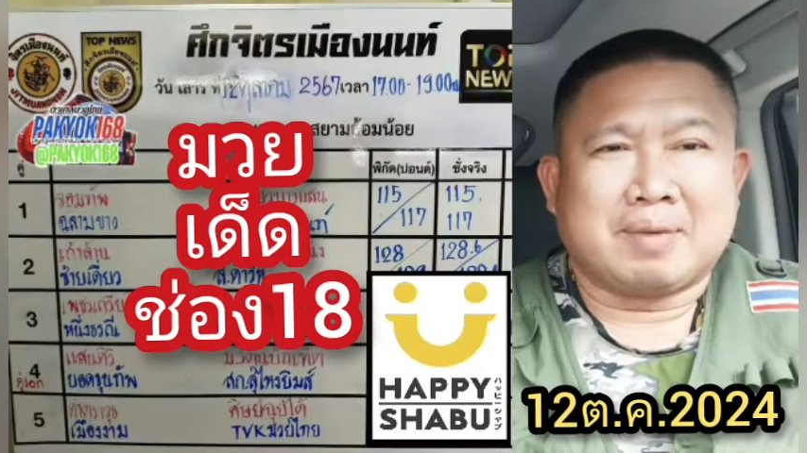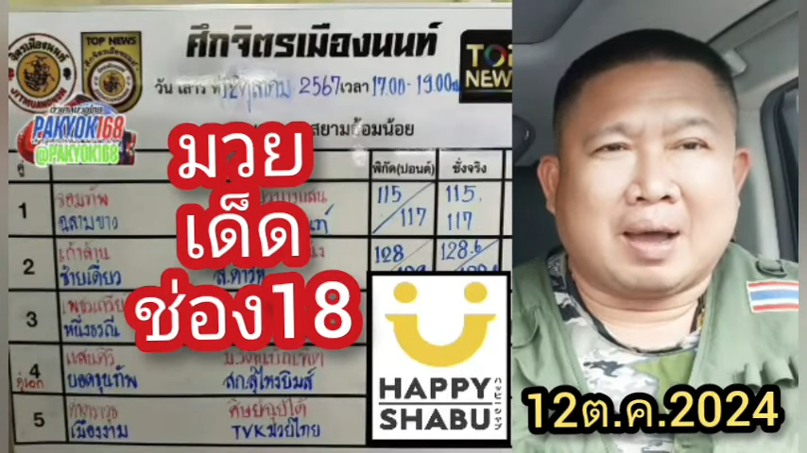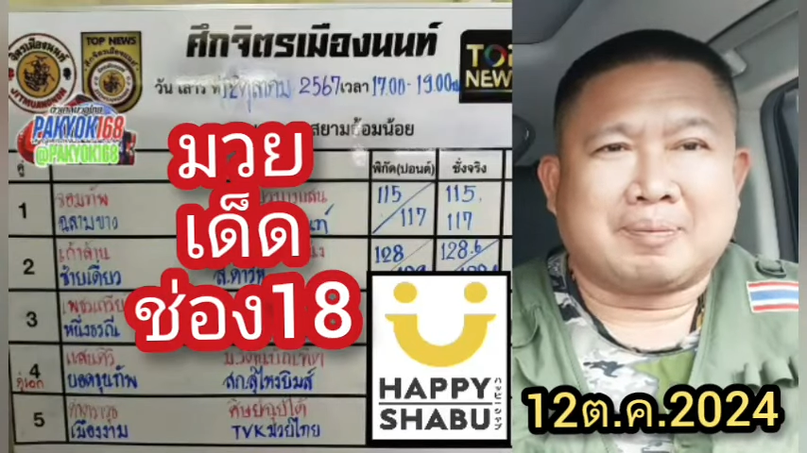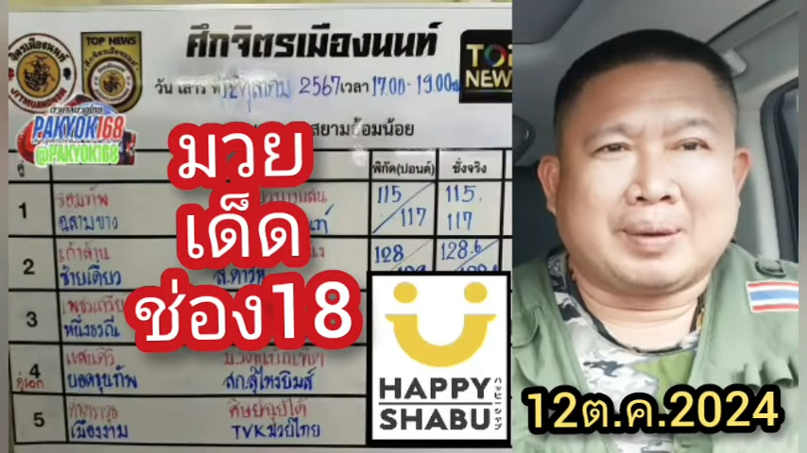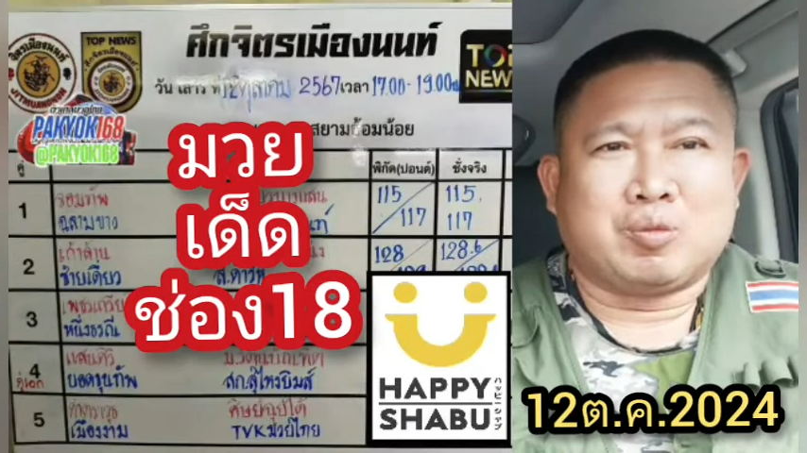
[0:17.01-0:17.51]

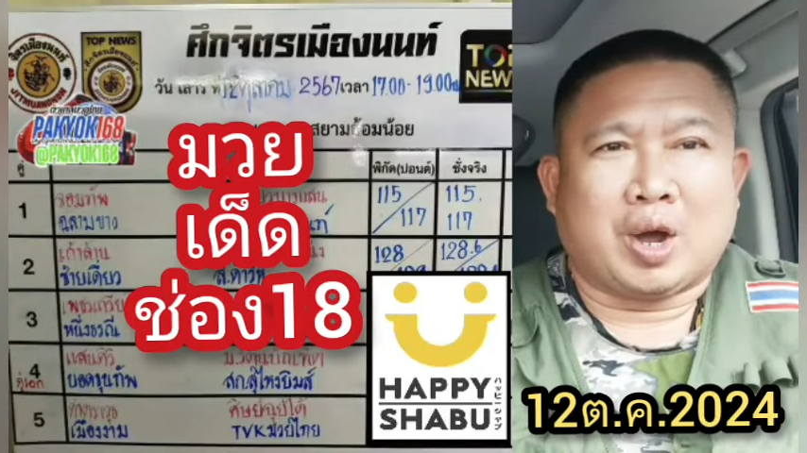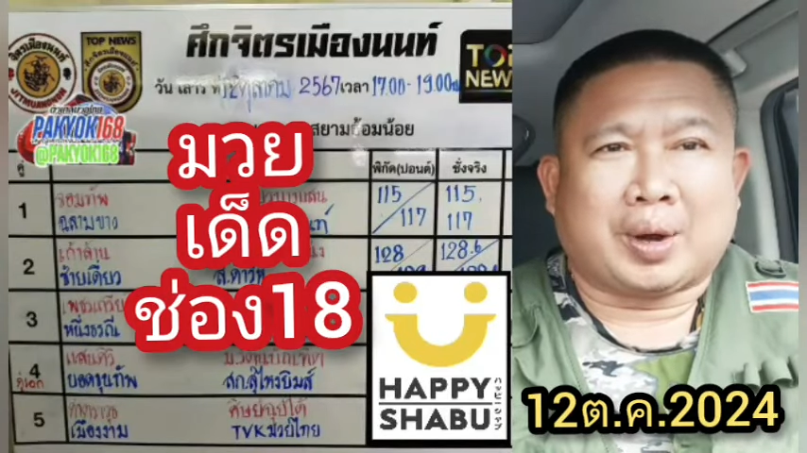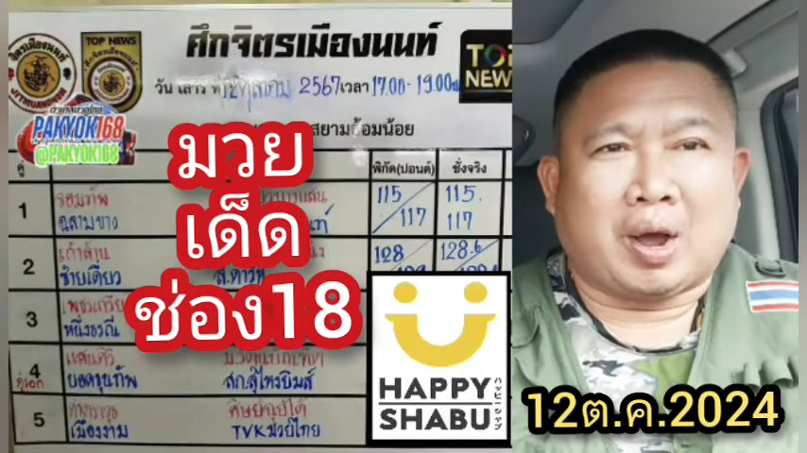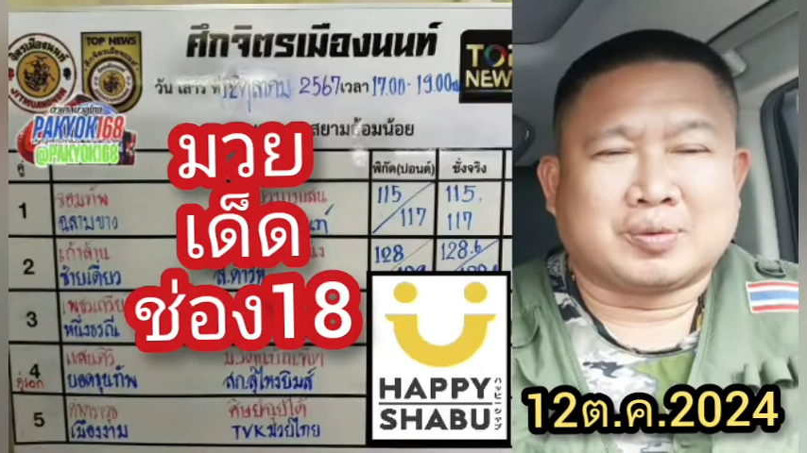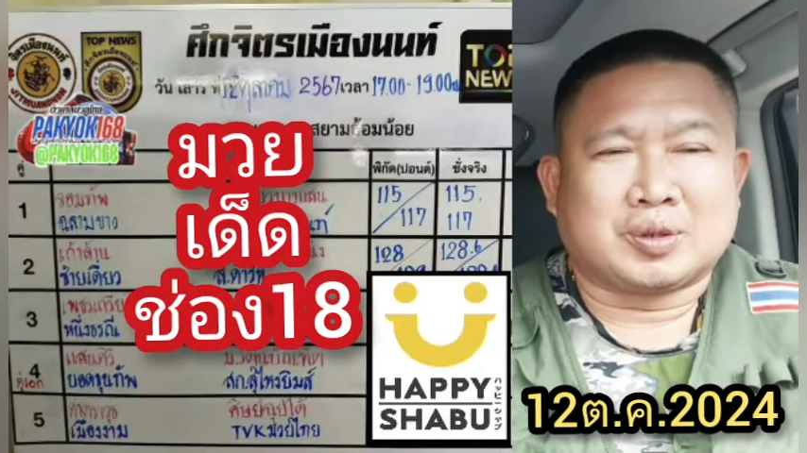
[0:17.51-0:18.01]
มาเป็นมวย
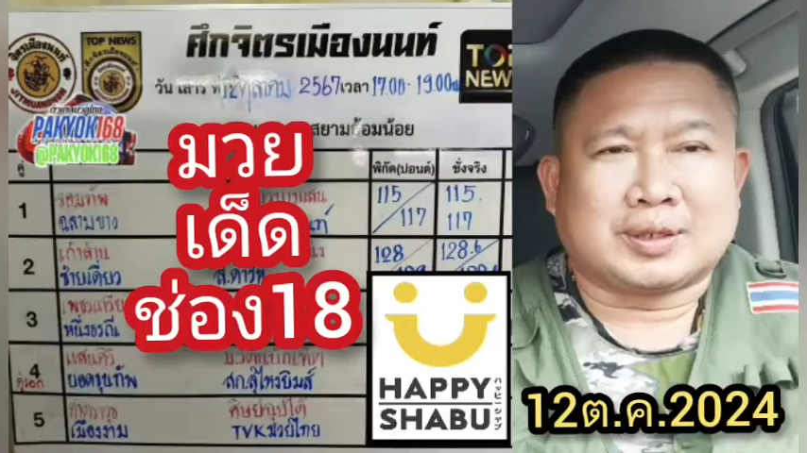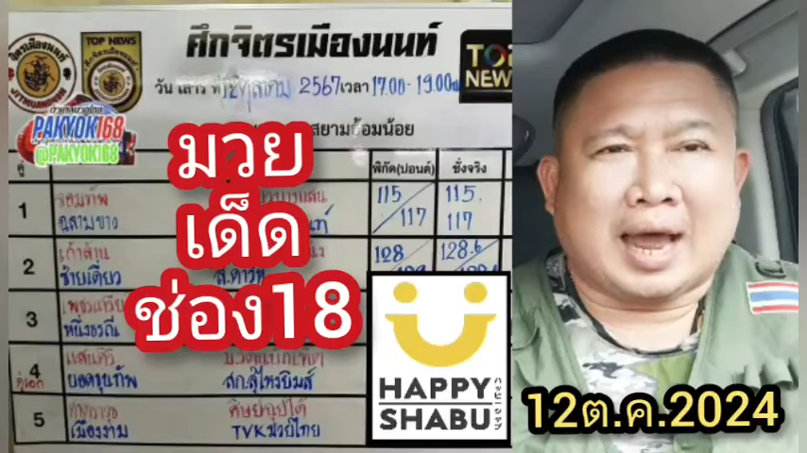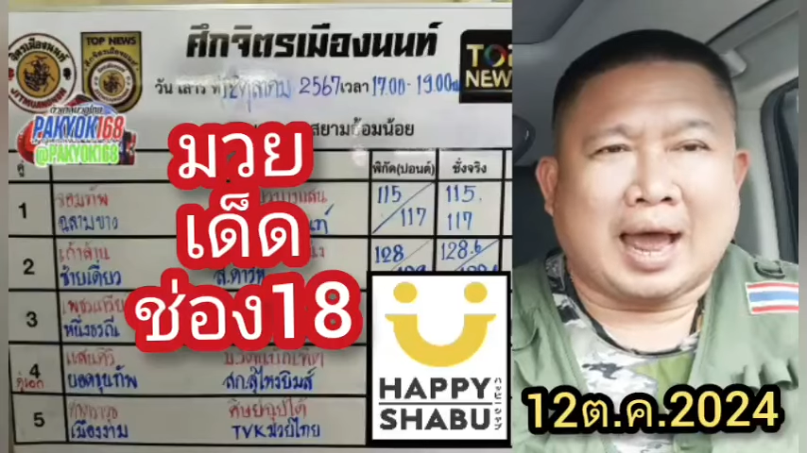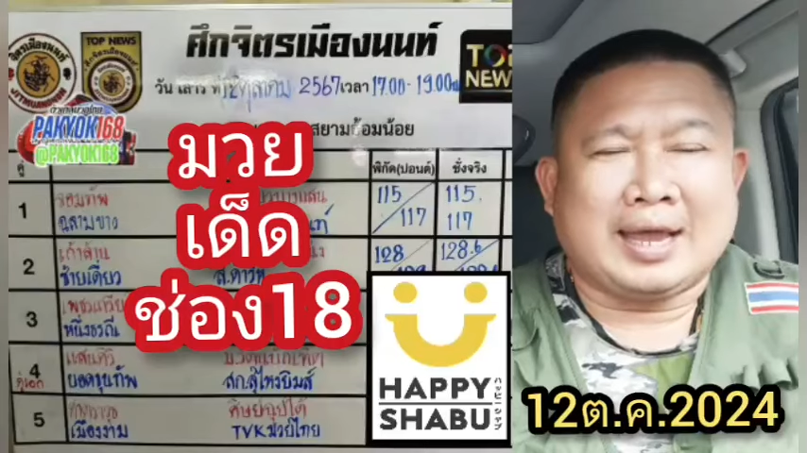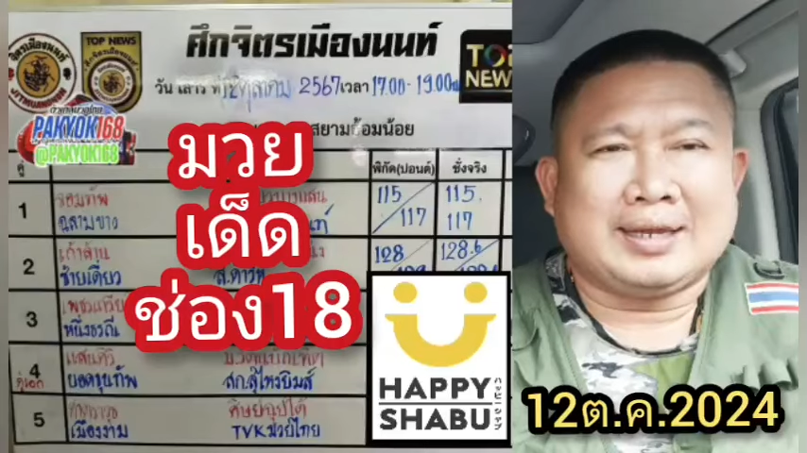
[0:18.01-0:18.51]
รอบสุด
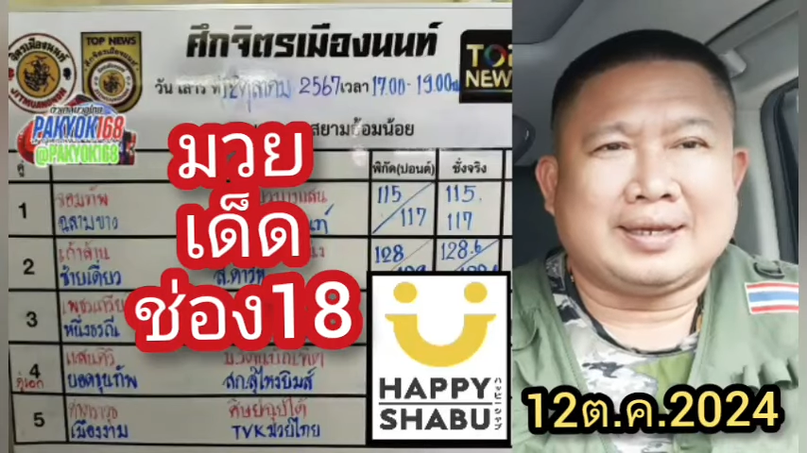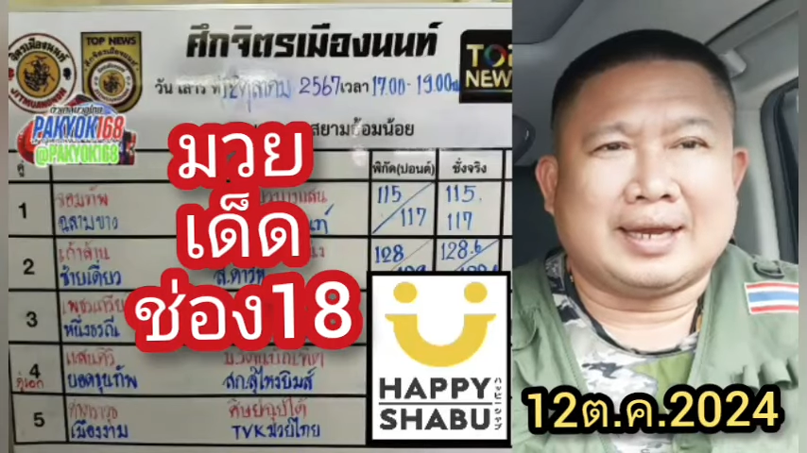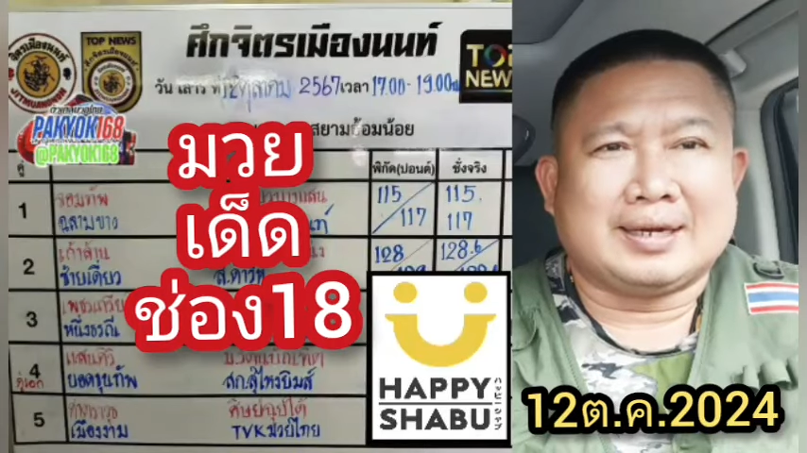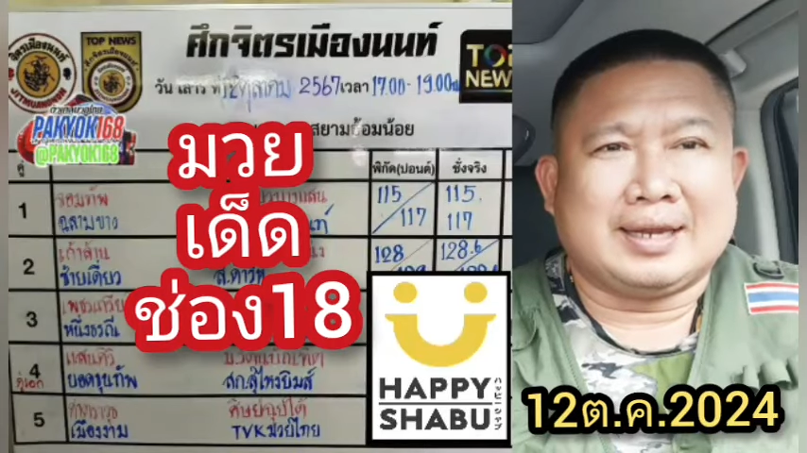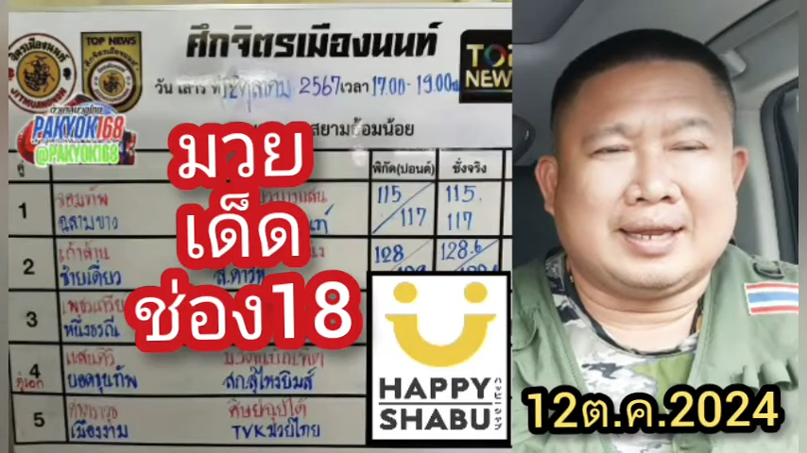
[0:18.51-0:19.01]
ท้าย
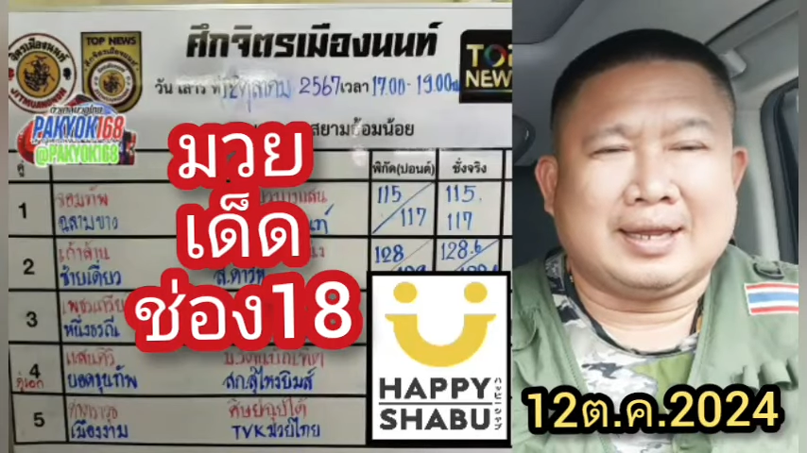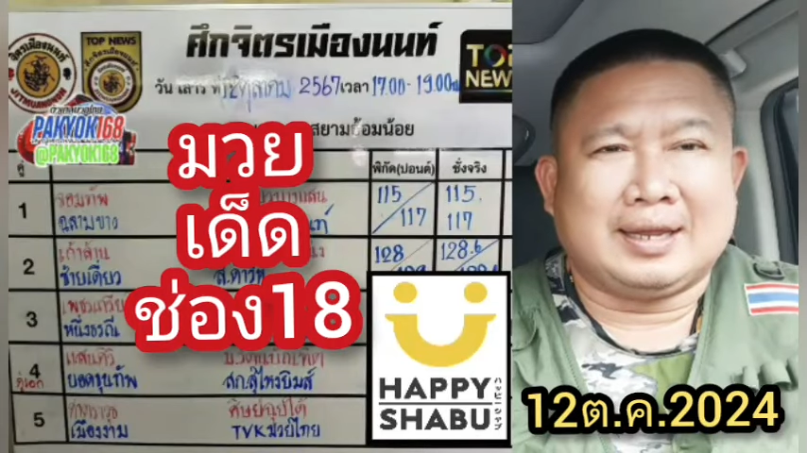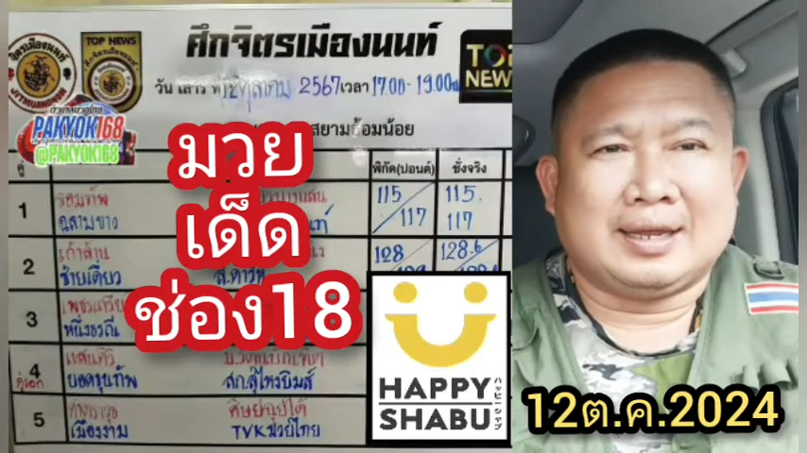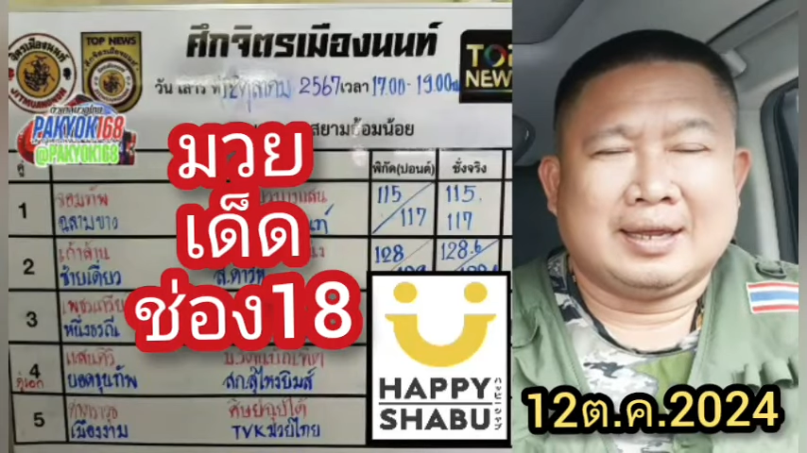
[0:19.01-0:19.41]
เย็นนี้